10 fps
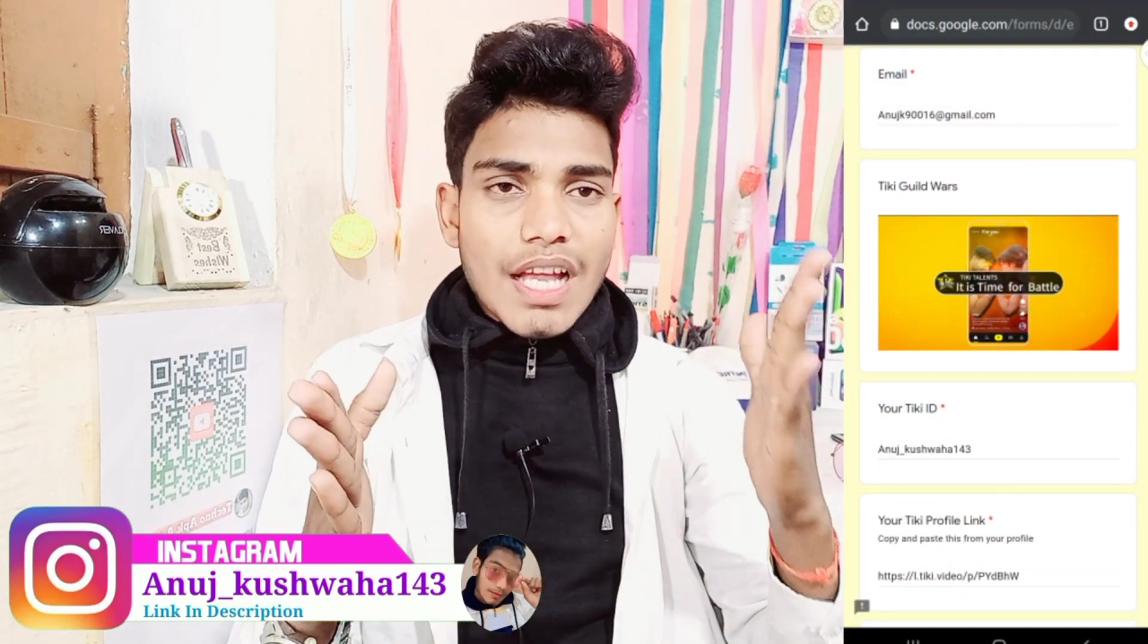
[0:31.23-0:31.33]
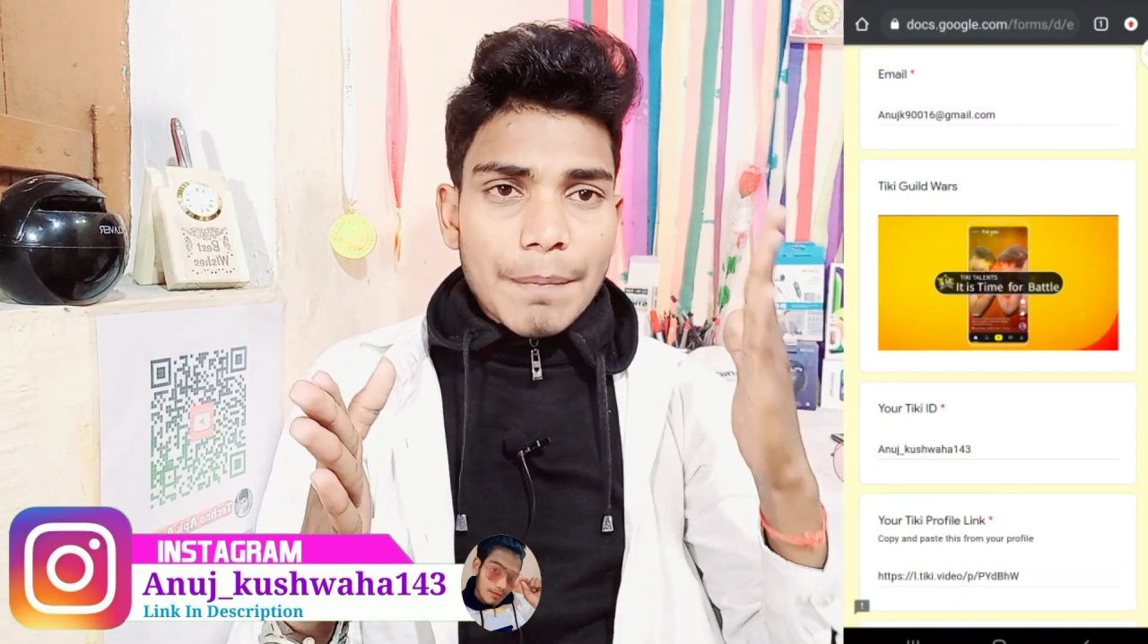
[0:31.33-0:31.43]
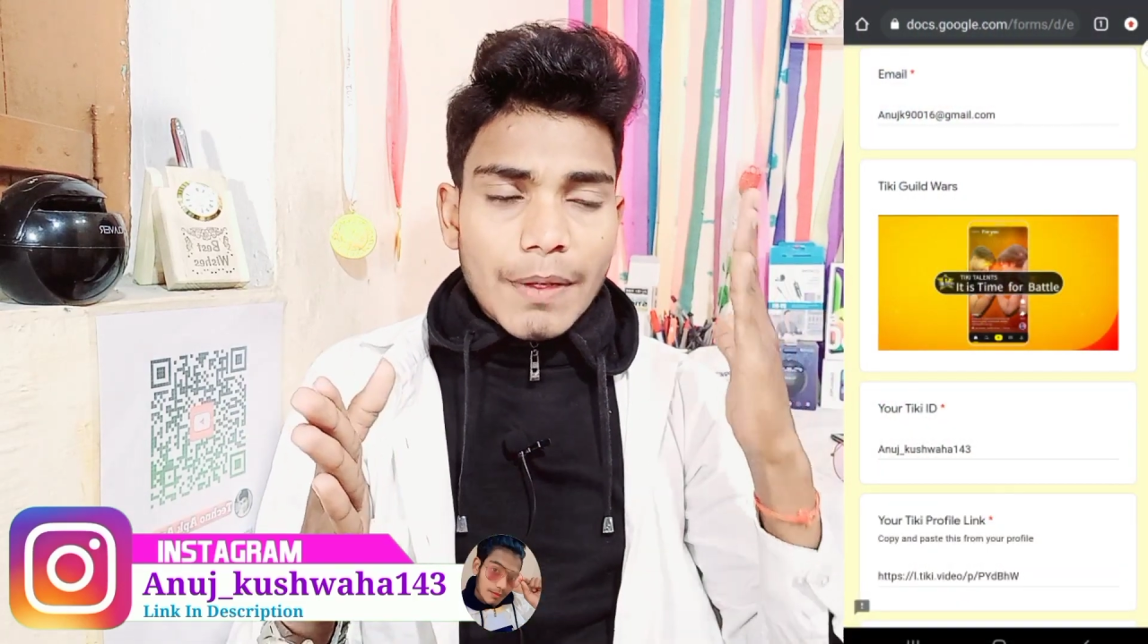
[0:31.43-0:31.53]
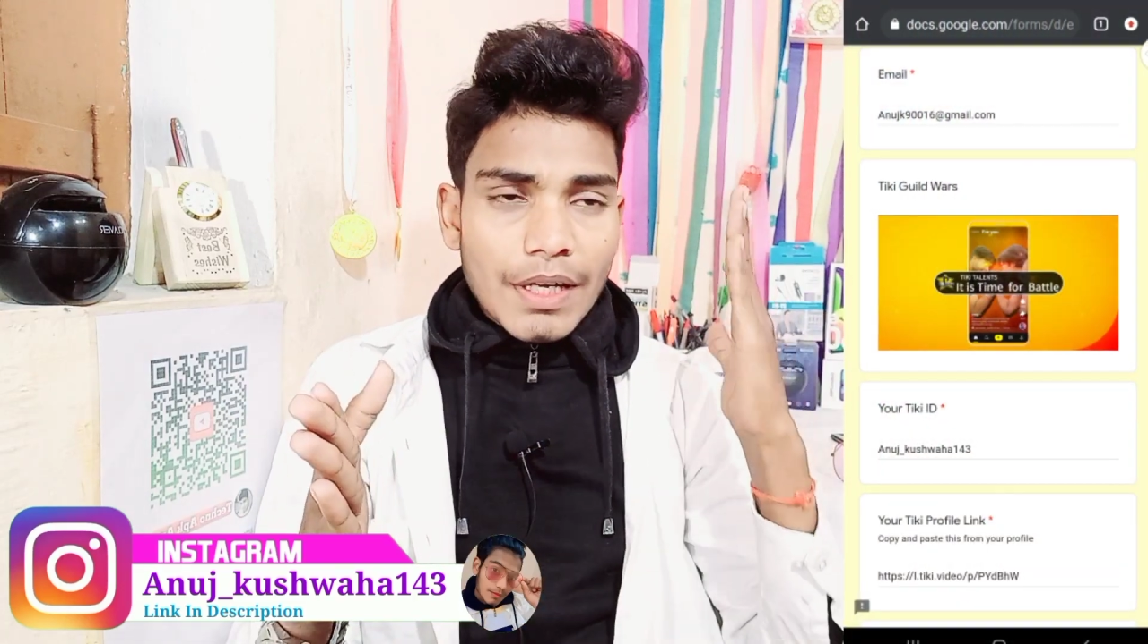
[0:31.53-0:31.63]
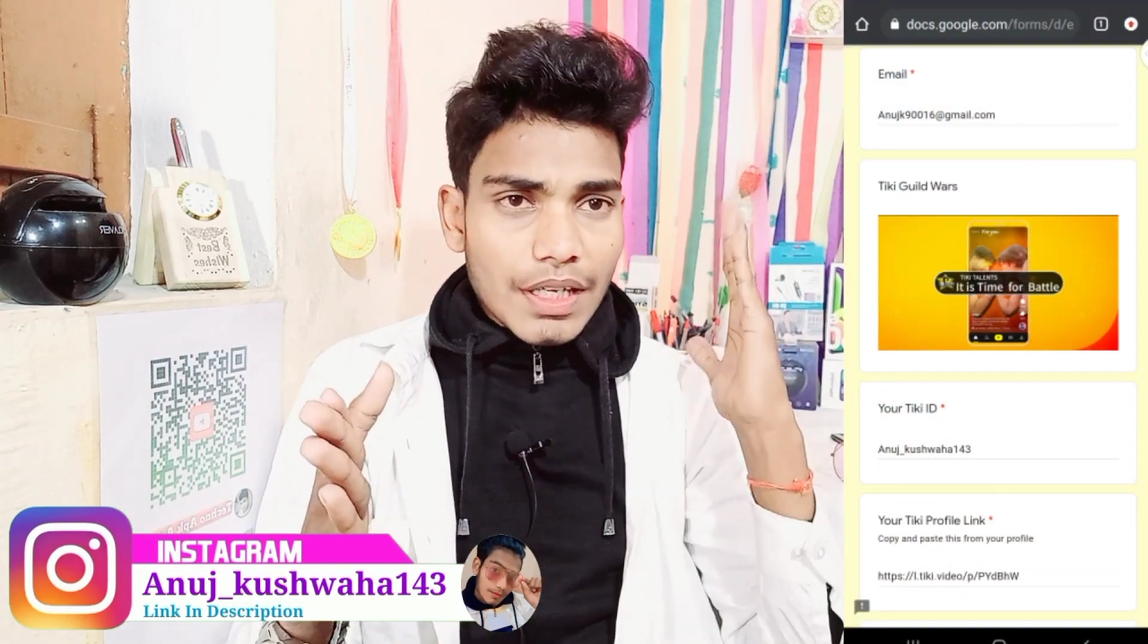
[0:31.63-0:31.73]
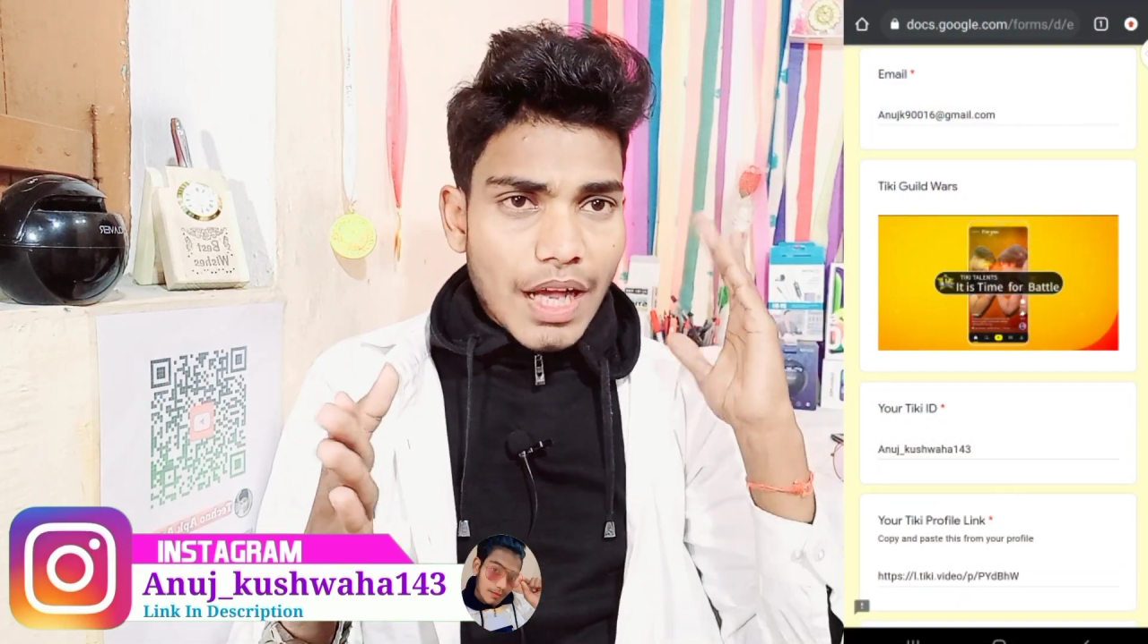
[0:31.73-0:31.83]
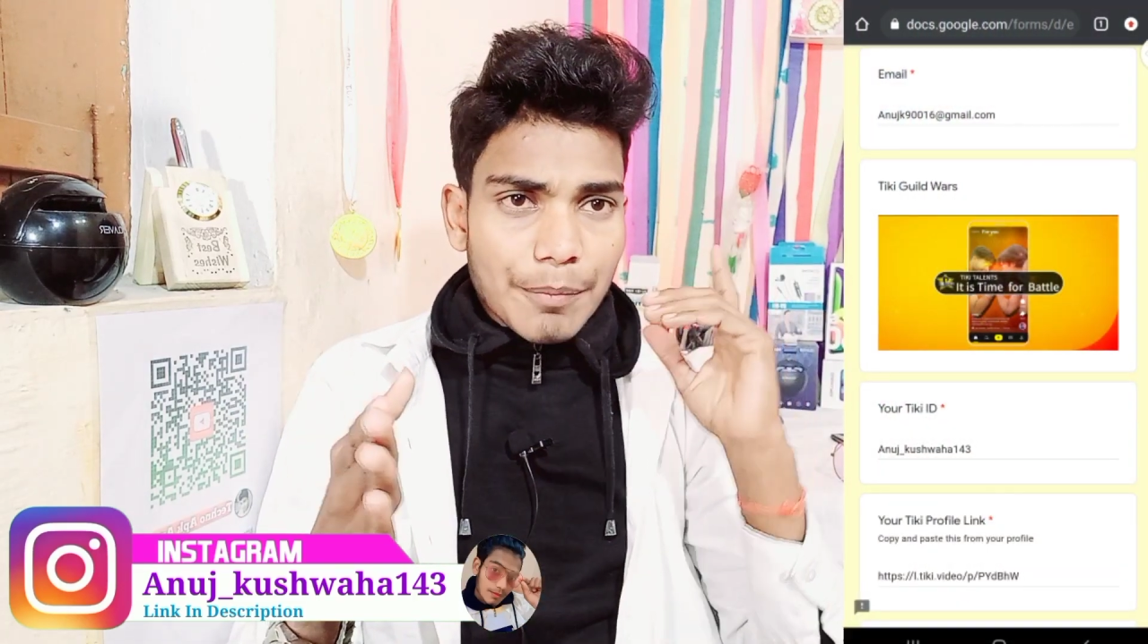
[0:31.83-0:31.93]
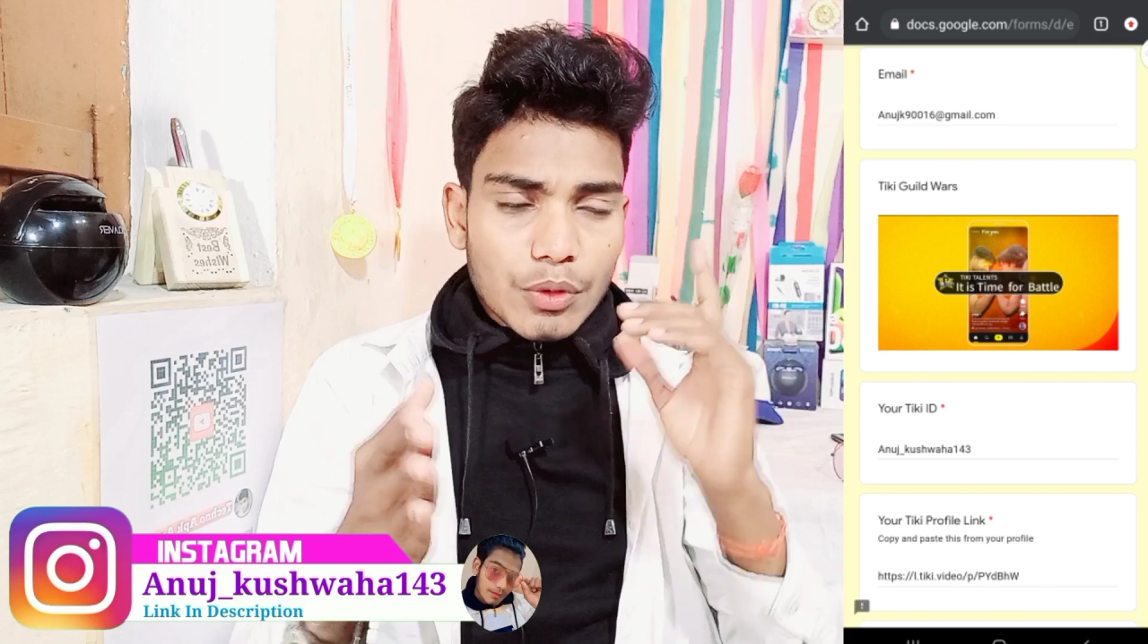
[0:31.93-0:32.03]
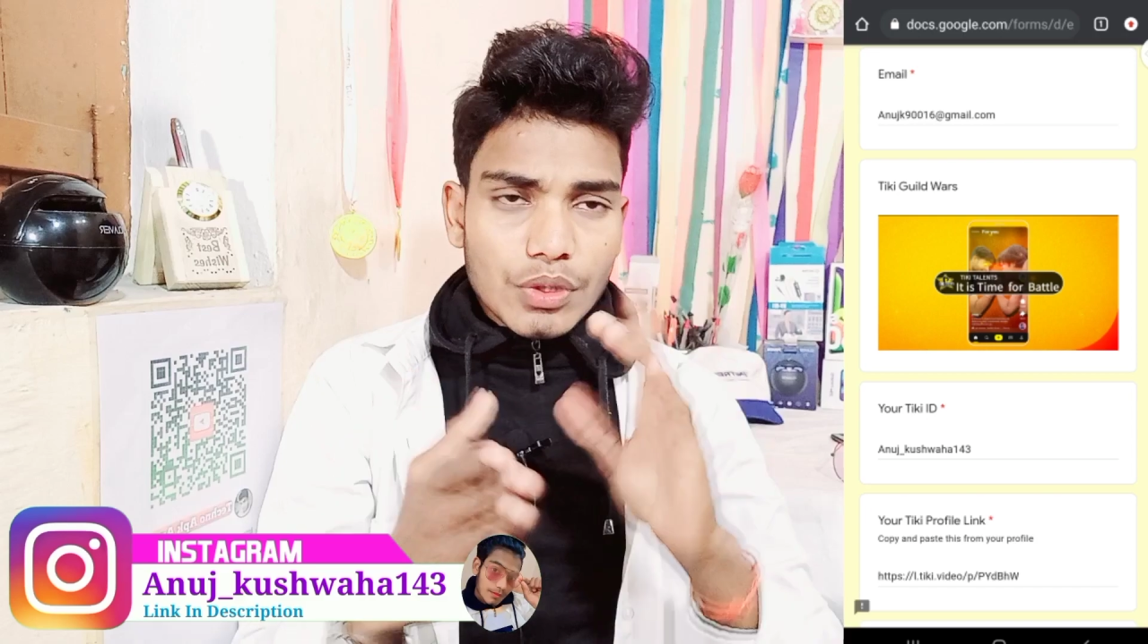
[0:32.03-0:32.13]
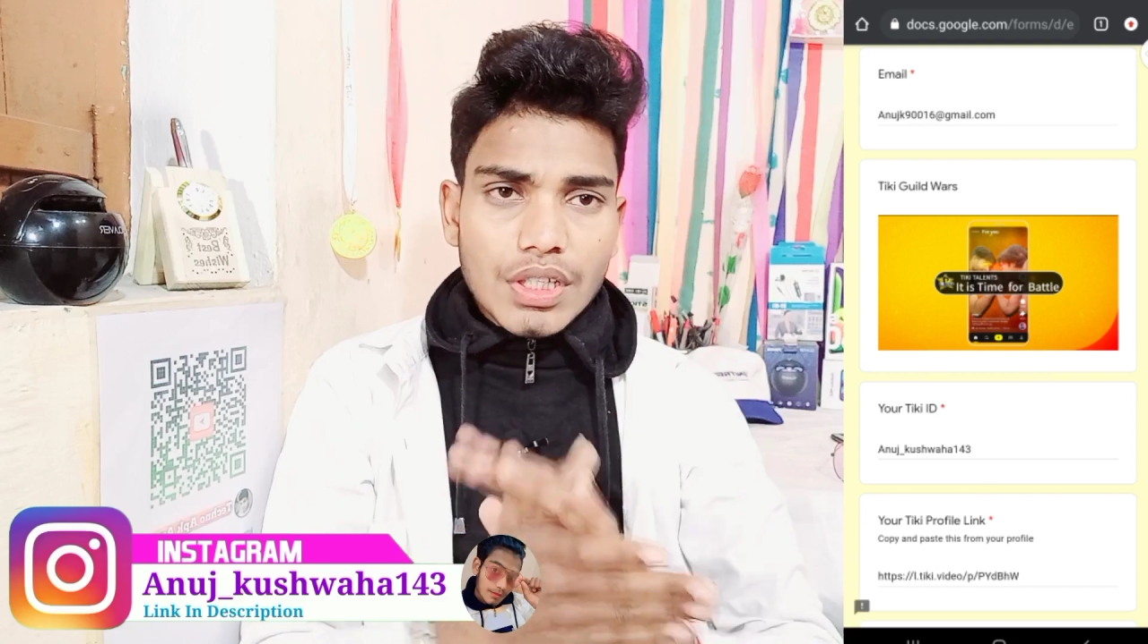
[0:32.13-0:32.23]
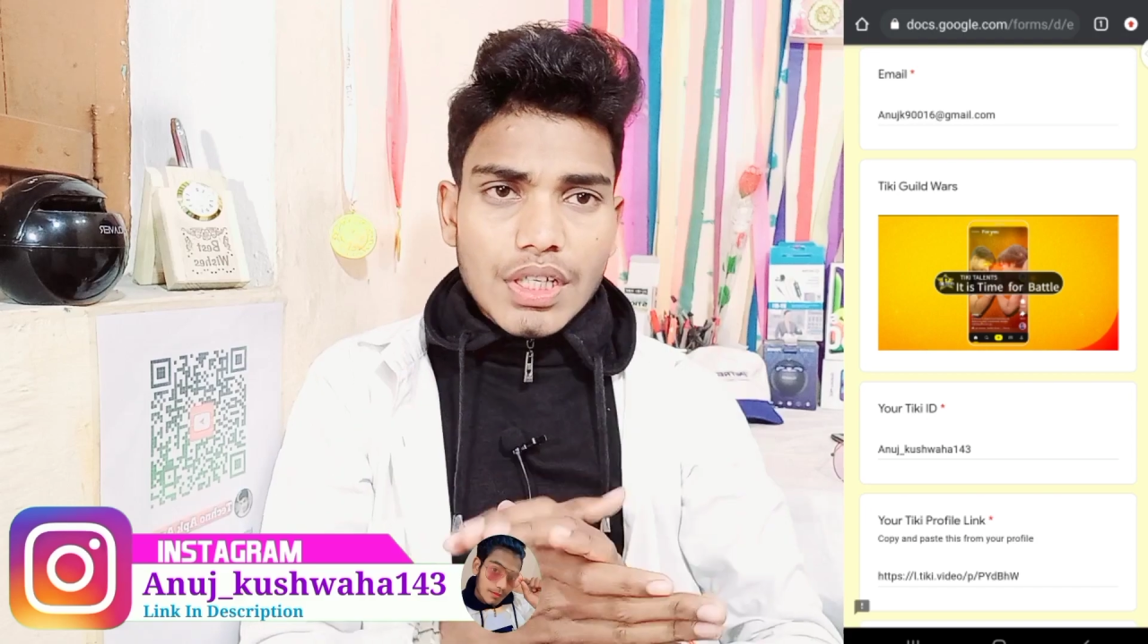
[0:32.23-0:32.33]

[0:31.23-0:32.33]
यहाँ पर आप लोग